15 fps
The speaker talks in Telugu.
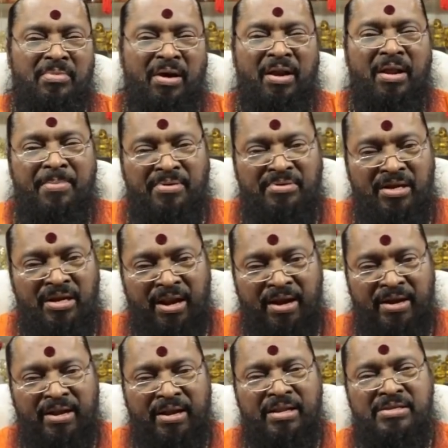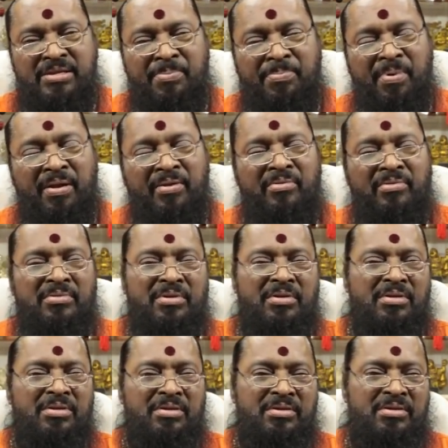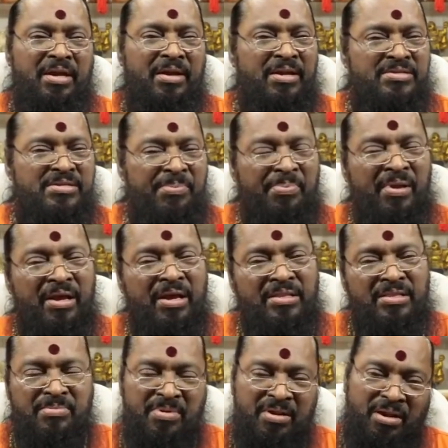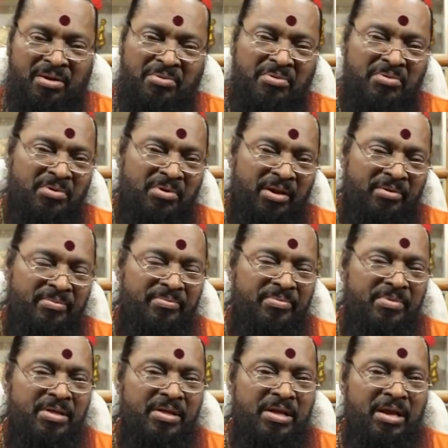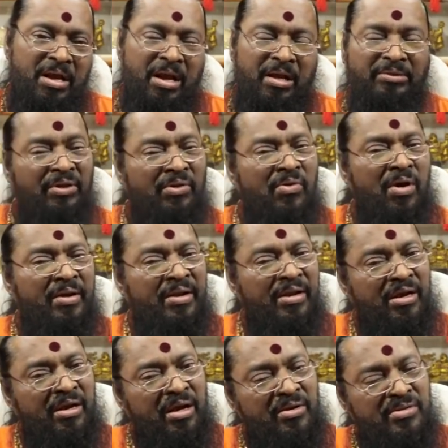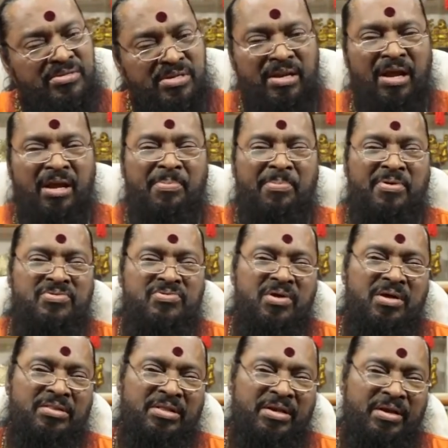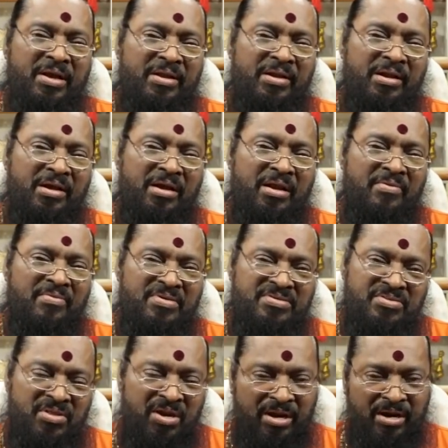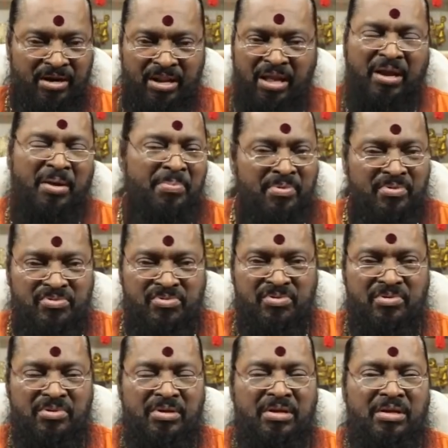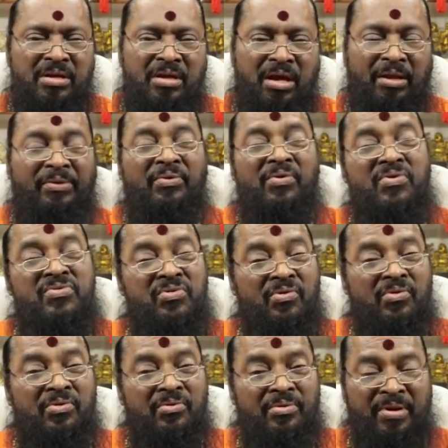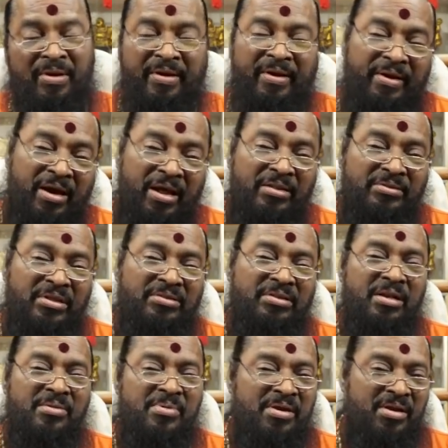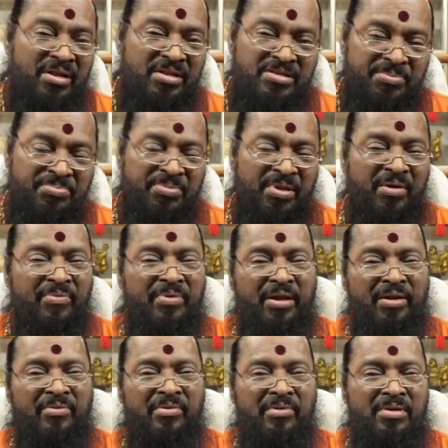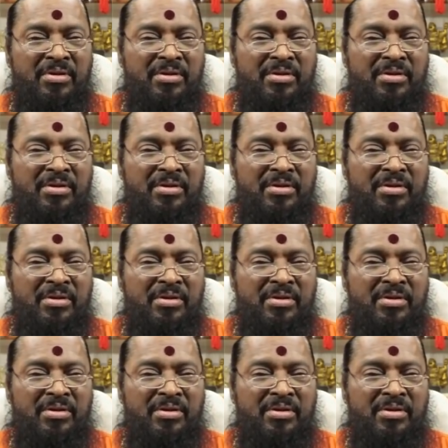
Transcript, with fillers: భార్యాభర్తలు కలగటానికి చెప్పారు ఇవన్నీ చెప్పినాయి కదని మీరు అనుకుంటున్నారు అందరూ అన్ని రకాలు చేయలేకపోవచ్చు అందరికీ అన్ని రకాల వసతులు అక్కడ లేకపోవచ్చు అందుకోసం రకరకాల తంత్రాలు మీకు నేను చెప్తానే ఉంటాను